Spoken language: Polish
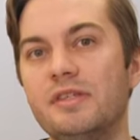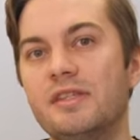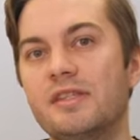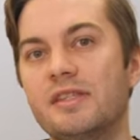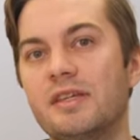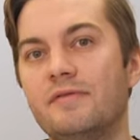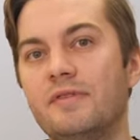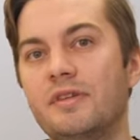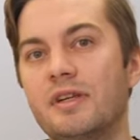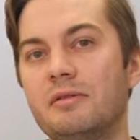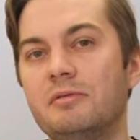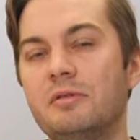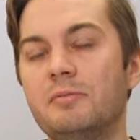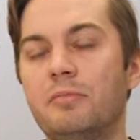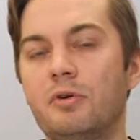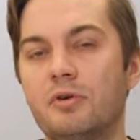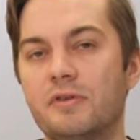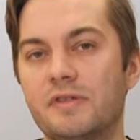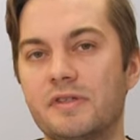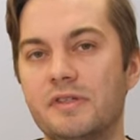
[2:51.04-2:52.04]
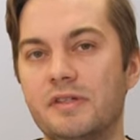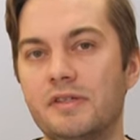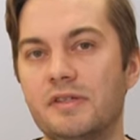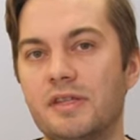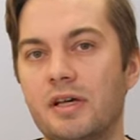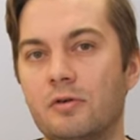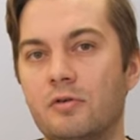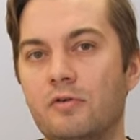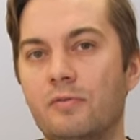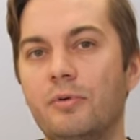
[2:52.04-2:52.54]
nie zawierały polskich
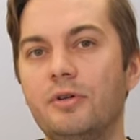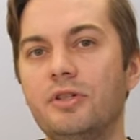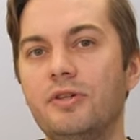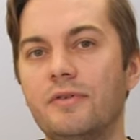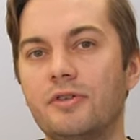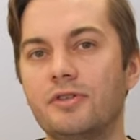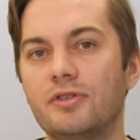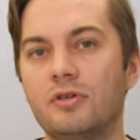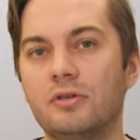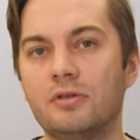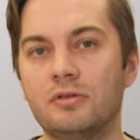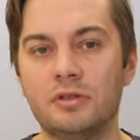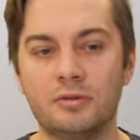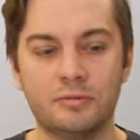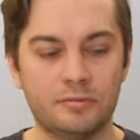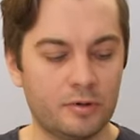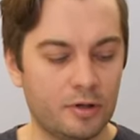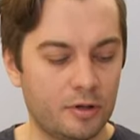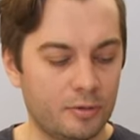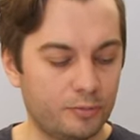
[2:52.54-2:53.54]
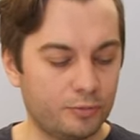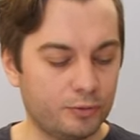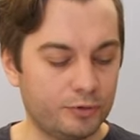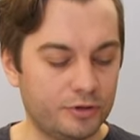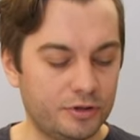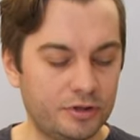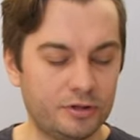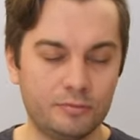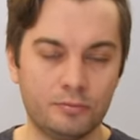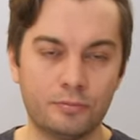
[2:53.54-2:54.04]
znaków, ponieważ one
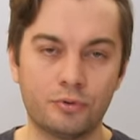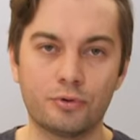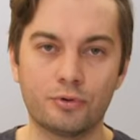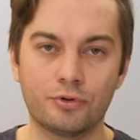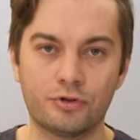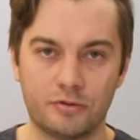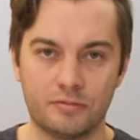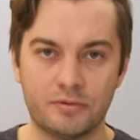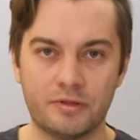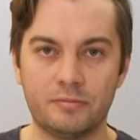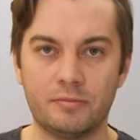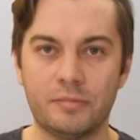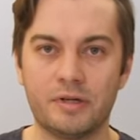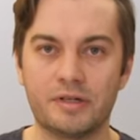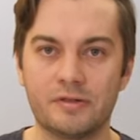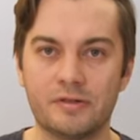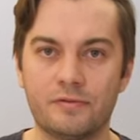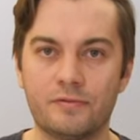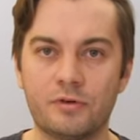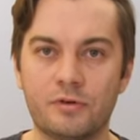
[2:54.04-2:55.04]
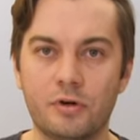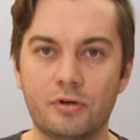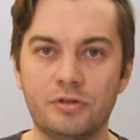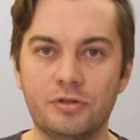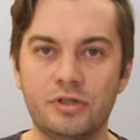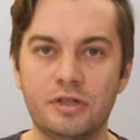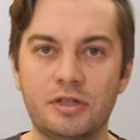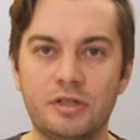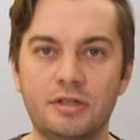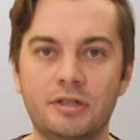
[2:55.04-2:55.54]
później bruszczą nam bardzo w
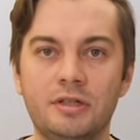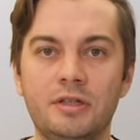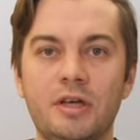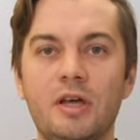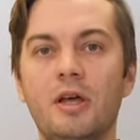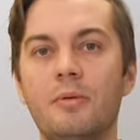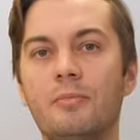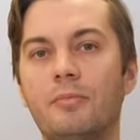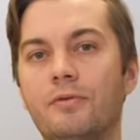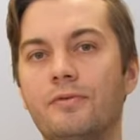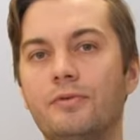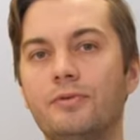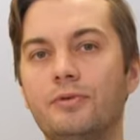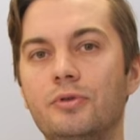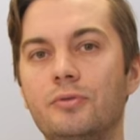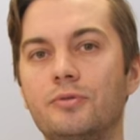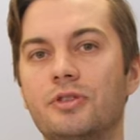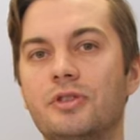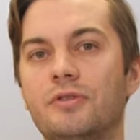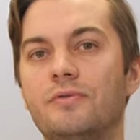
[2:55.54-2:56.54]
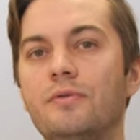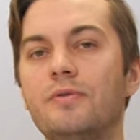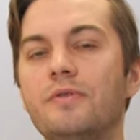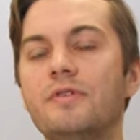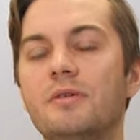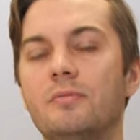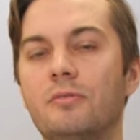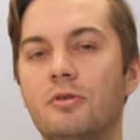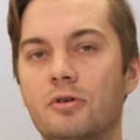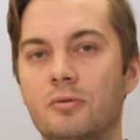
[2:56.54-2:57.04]
kodzie i powodują, że te
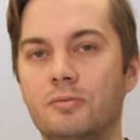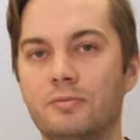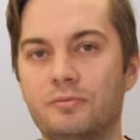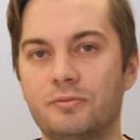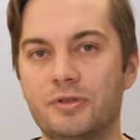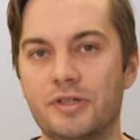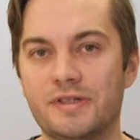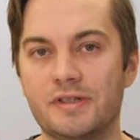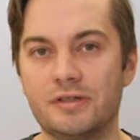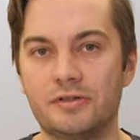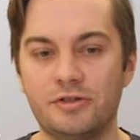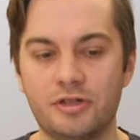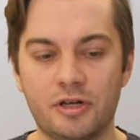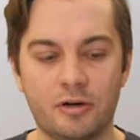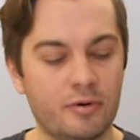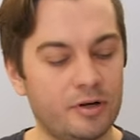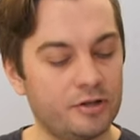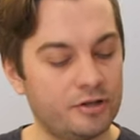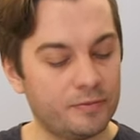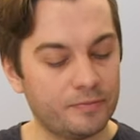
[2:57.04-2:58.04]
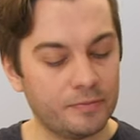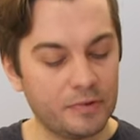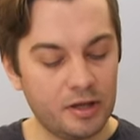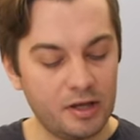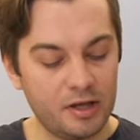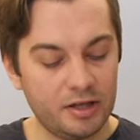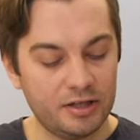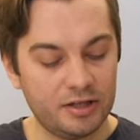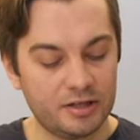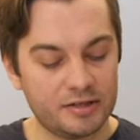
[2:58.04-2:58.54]
funkcje mogą przestać działać.
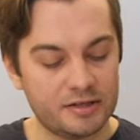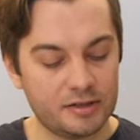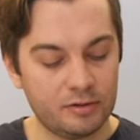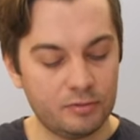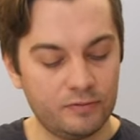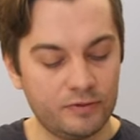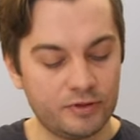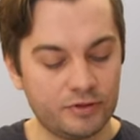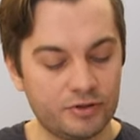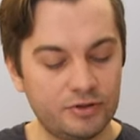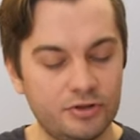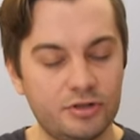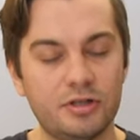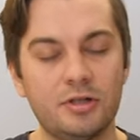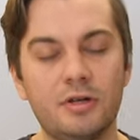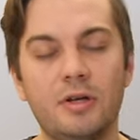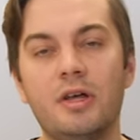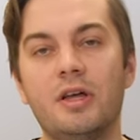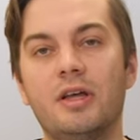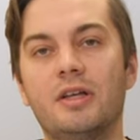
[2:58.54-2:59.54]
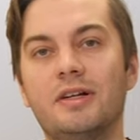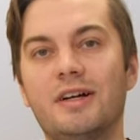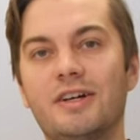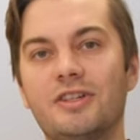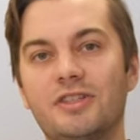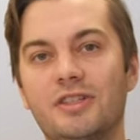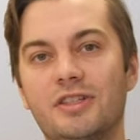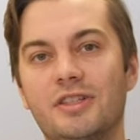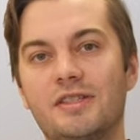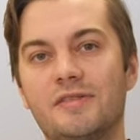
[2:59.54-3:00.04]
Jak zauważycie,
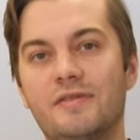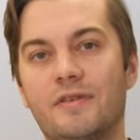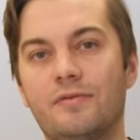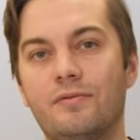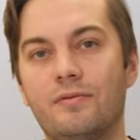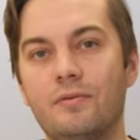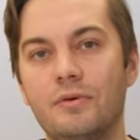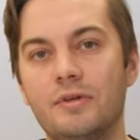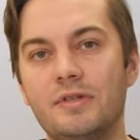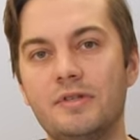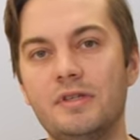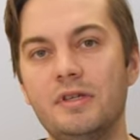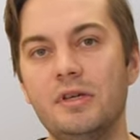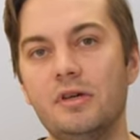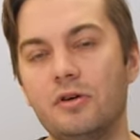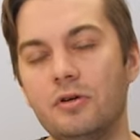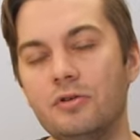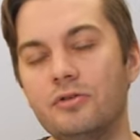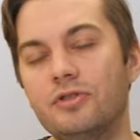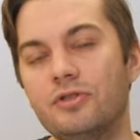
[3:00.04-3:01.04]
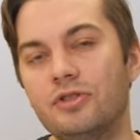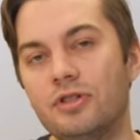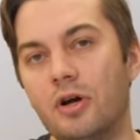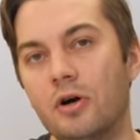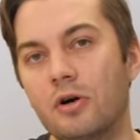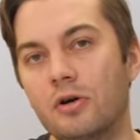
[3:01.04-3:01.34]
Każda nazwa funkcji kończy się